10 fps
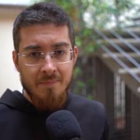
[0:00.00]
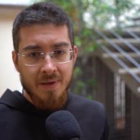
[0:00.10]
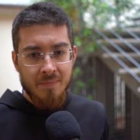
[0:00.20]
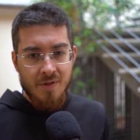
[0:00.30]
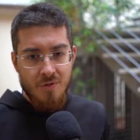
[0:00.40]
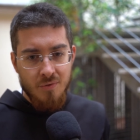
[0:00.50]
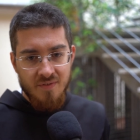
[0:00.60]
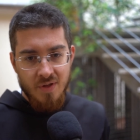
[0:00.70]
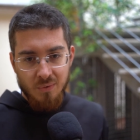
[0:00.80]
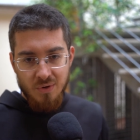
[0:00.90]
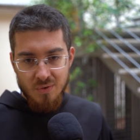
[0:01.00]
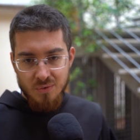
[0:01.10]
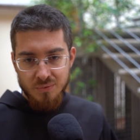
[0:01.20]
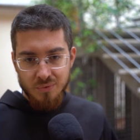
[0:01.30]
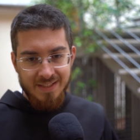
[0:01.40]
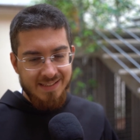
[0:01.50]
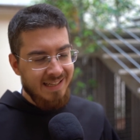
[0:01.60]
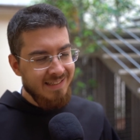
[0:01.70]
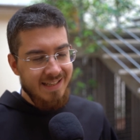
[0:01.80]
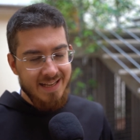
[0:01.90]
permesso davvero l'incontro di
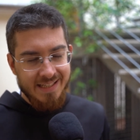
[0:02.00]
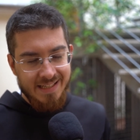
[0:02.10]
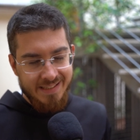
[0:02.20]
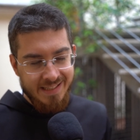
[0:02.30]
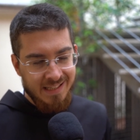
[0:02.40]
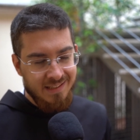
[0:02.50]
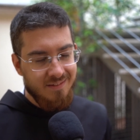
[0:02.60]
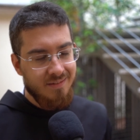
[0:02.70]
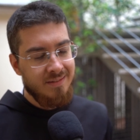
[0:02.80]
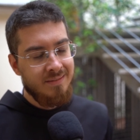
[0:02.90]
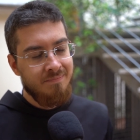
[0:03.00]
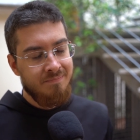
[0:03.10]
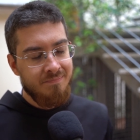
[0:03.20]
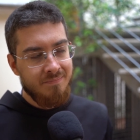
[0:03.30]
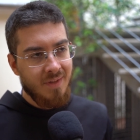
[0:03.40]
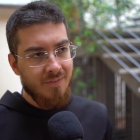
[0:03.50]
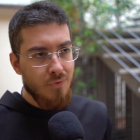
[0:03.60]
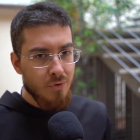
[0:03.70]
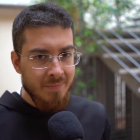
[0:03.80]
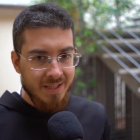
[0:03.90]
tante realtà, ehm,
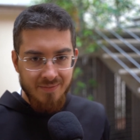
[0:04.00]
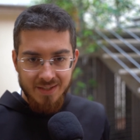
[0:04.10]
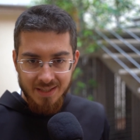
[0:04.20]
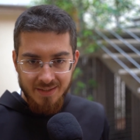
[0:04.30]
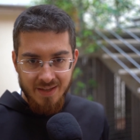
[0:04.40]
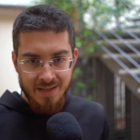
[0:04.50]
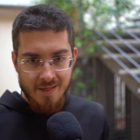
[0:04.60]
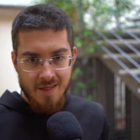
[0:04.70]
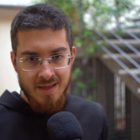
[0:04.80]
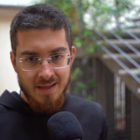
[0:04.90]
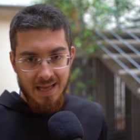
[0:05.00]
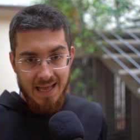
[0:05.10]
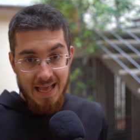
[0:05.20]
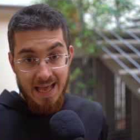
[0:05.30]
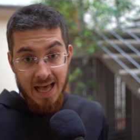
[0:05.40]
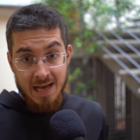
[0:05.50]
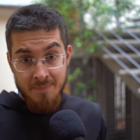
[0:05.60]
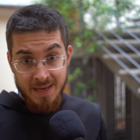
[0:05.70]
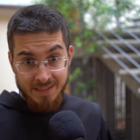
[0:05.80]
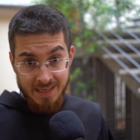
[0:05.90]
forme di vita diverse,
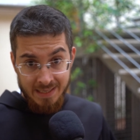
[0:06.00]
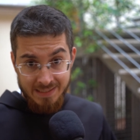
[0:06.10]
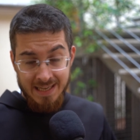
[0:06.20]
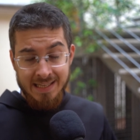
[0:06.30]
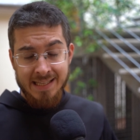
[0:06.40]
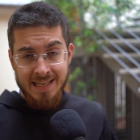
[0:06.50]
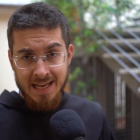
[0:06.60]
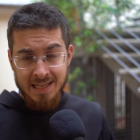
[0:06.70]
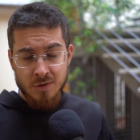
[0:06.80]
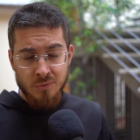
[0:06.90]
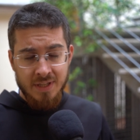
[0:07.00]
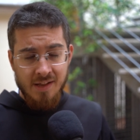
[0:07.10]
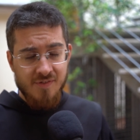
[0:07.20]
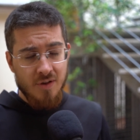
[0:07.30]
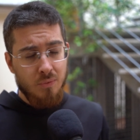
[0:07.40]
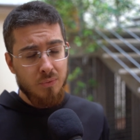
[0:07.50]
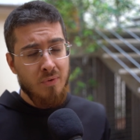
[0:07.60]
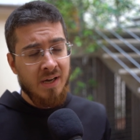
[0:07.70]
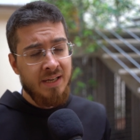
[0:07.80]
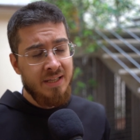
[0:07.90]
appartenenti anche a contesti
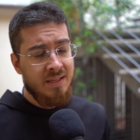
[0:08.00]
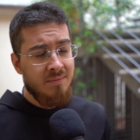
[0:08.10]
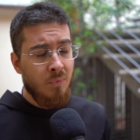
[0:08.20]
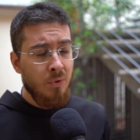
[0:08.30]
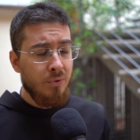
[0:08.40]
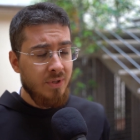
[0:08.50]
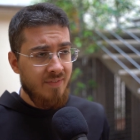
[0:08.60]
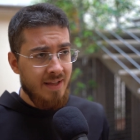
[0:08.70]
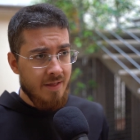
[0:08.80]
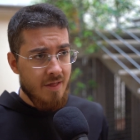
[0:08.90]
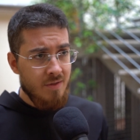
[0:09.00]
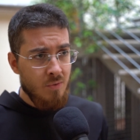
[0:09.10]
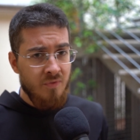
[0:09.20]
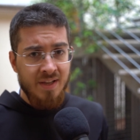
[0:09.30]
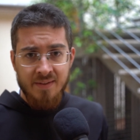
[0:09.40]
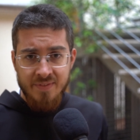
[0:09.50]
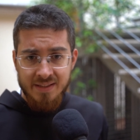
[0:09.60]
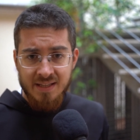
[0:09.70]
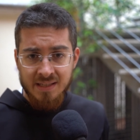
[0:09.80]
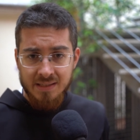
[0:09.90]
culturali molto diversi, dove la
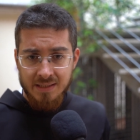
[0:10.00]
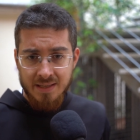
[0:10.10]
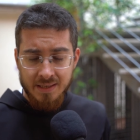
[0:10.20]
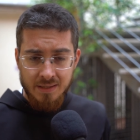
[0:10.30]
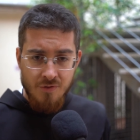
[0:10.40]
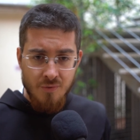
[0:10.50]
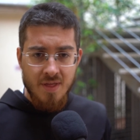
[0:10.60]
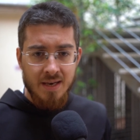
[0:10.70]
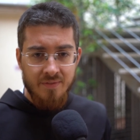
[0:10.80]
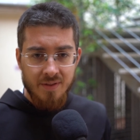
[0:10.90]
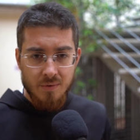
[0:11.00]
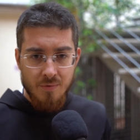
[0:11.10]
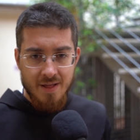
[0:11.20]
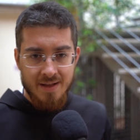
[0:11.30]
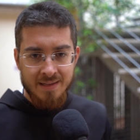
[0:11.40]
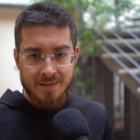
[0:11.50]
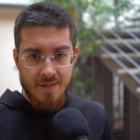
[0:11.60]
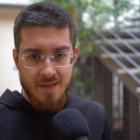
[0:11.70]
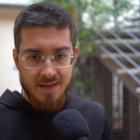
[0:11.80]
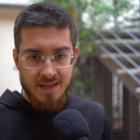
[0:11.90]
vita eh, religiosa e la vita consacrata
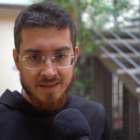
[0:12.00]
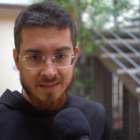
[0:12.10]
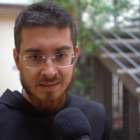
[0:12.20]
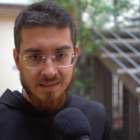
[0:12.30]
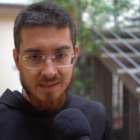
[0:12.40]
si incarna.